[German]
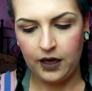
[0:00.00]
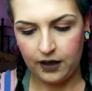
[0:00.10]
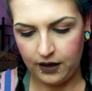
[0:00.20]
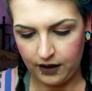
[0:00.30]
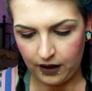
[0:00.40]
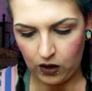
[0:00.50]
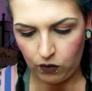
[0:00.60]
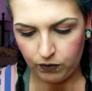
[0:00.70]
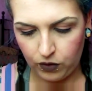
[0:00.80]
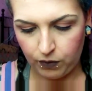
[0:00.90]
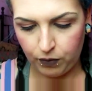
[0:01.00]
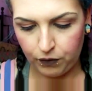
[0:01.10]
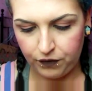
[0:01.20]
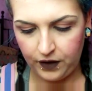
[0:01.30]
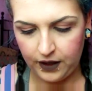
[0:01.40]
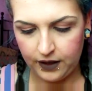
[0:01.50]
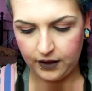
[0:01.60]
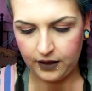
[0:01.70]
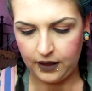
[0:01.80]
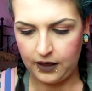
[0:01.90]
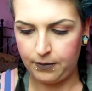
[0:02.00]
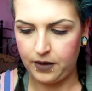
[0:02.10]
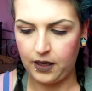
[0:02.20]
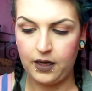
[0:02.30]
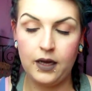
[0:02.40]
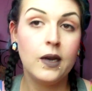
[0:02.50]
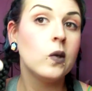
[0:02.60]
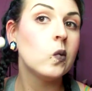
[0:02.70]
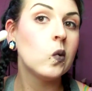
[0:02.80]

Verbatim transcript: äh, kaum noch Profil. Ich gehe da mal rein.